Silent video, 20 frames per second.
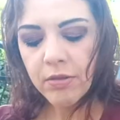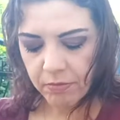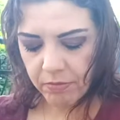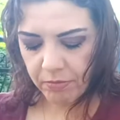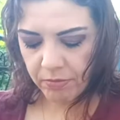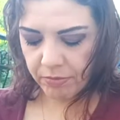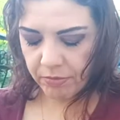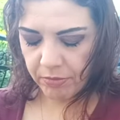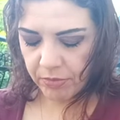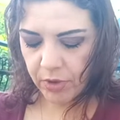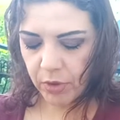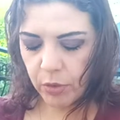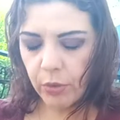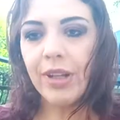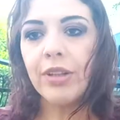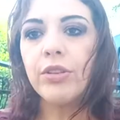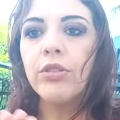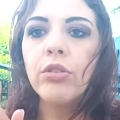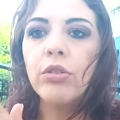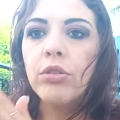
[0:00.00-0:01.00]
Mm,
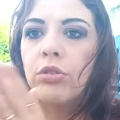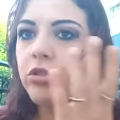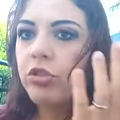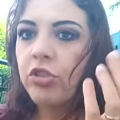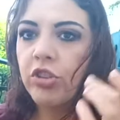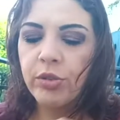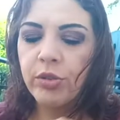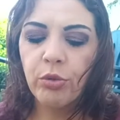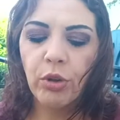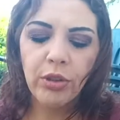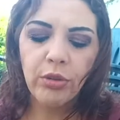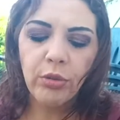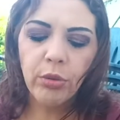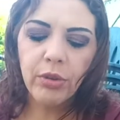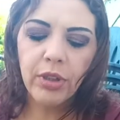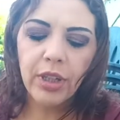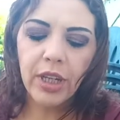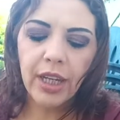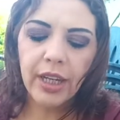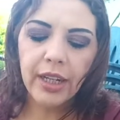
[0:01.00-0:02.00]
quando non ci si vuole
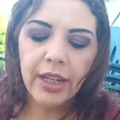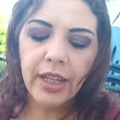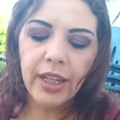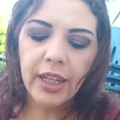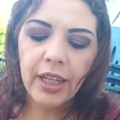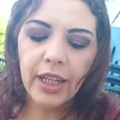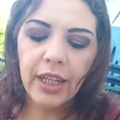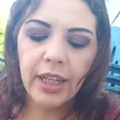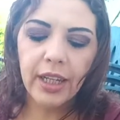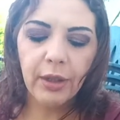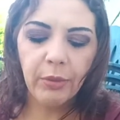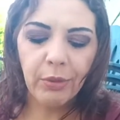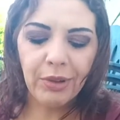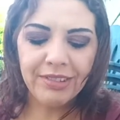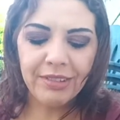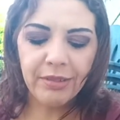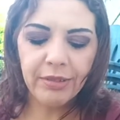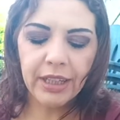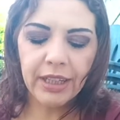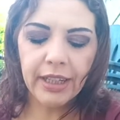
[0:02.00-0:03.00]
truccare ed è
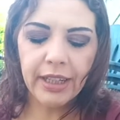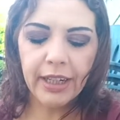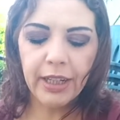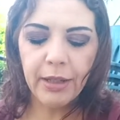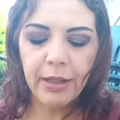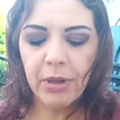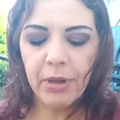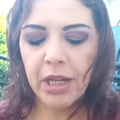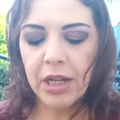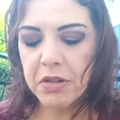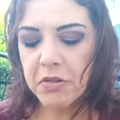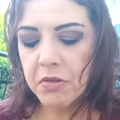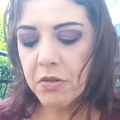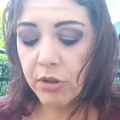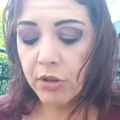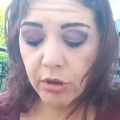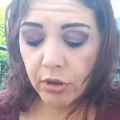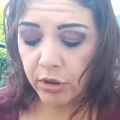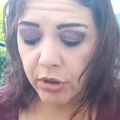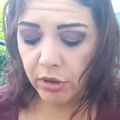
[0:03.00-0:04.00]
questa una crema
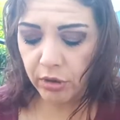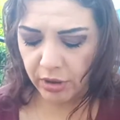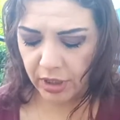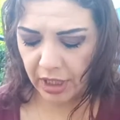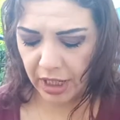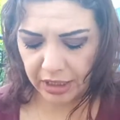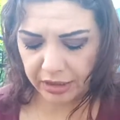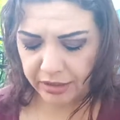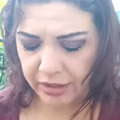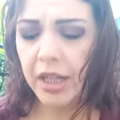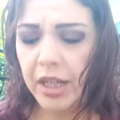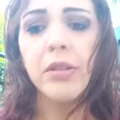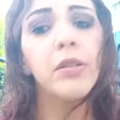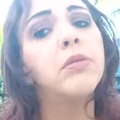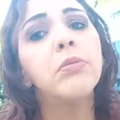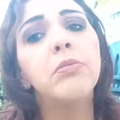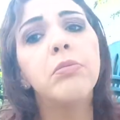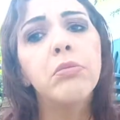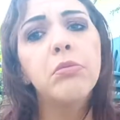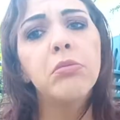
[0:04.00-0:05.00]
colorata
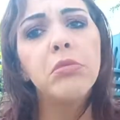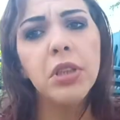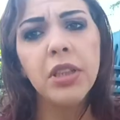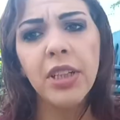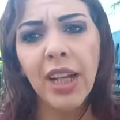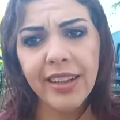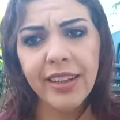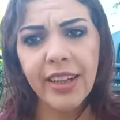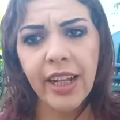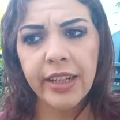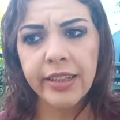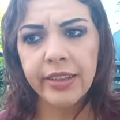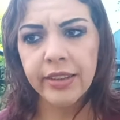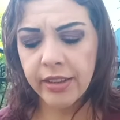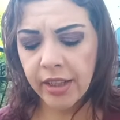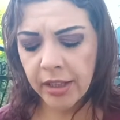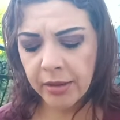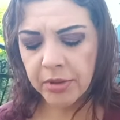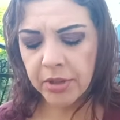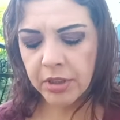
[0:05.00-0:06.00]

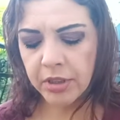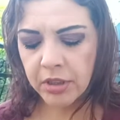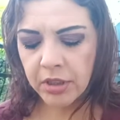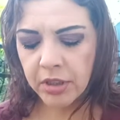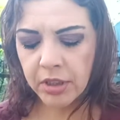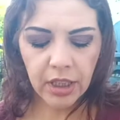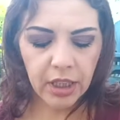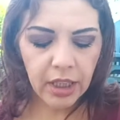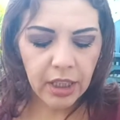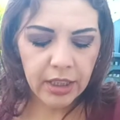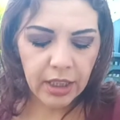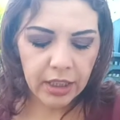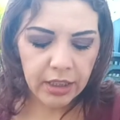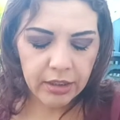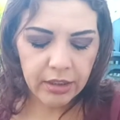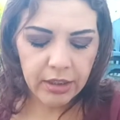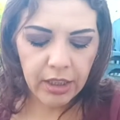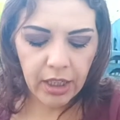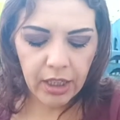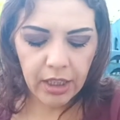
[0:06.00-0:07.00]
idratante
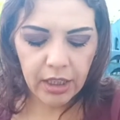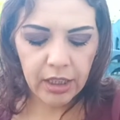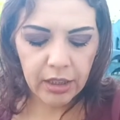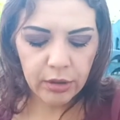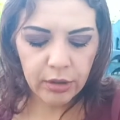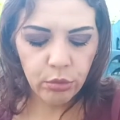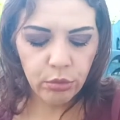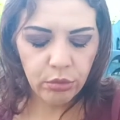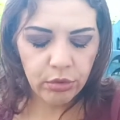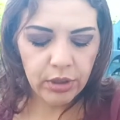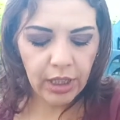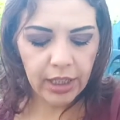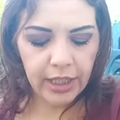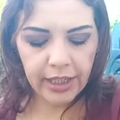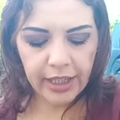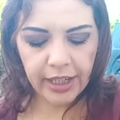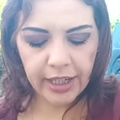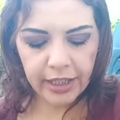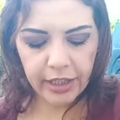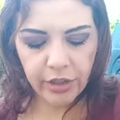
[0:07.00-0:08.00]
adatta a tutte le
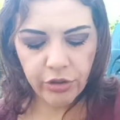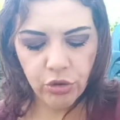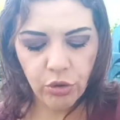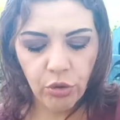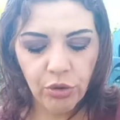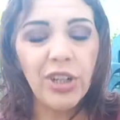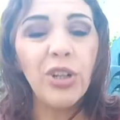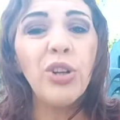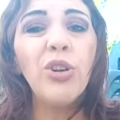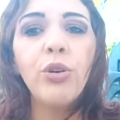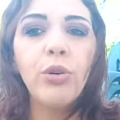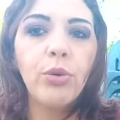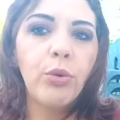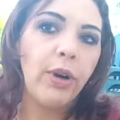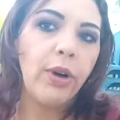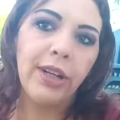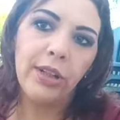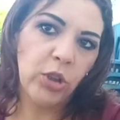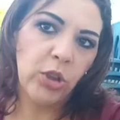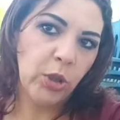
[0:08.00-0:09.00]
carnagioni non
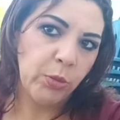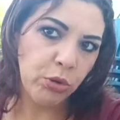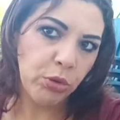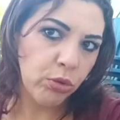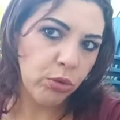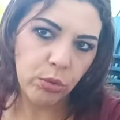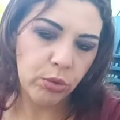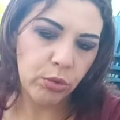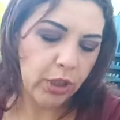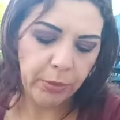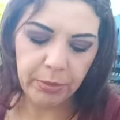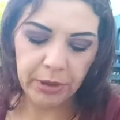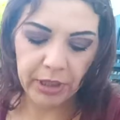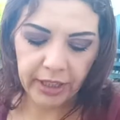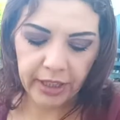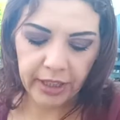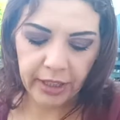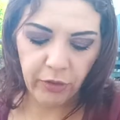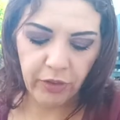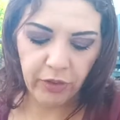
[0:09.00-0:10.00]
quelle troppo scure
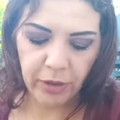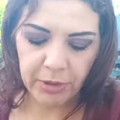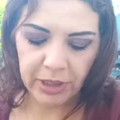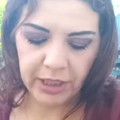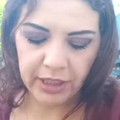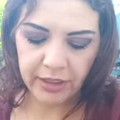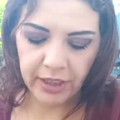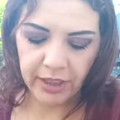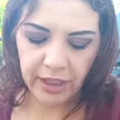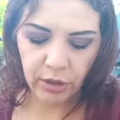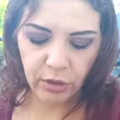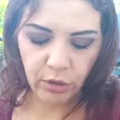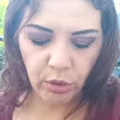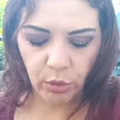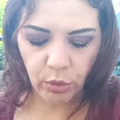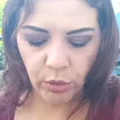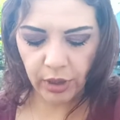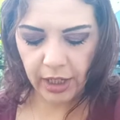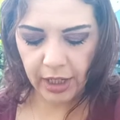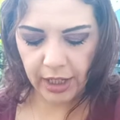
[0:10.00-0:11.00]
perché ovviamente il
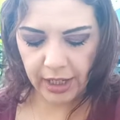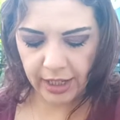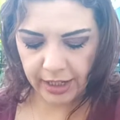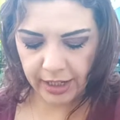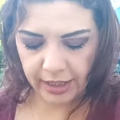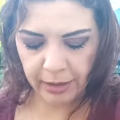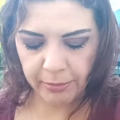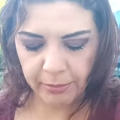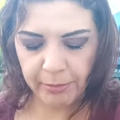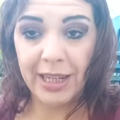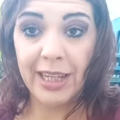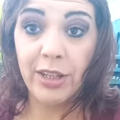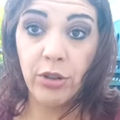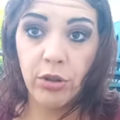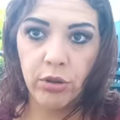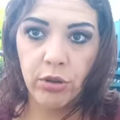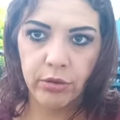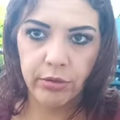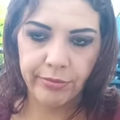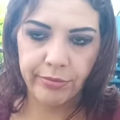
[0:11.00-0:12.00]
colore è da
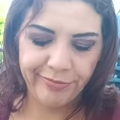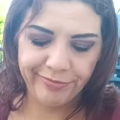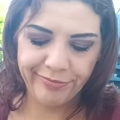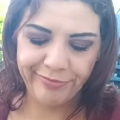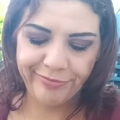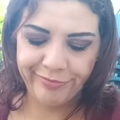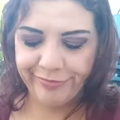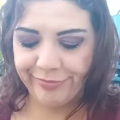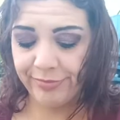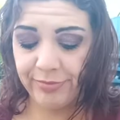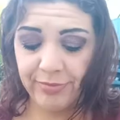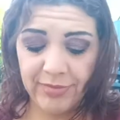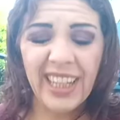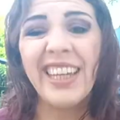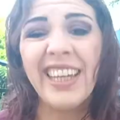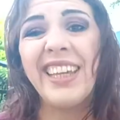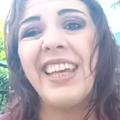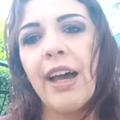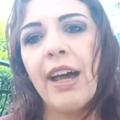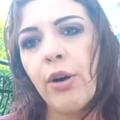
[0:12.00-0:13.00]
medio da
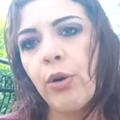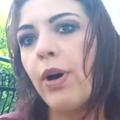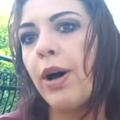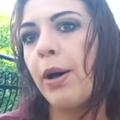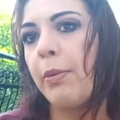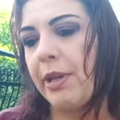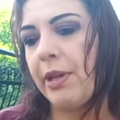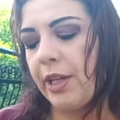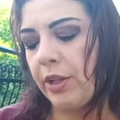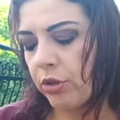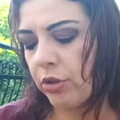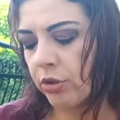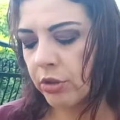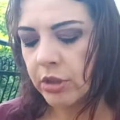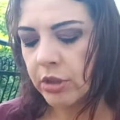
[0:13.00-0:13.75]
chiaro a medio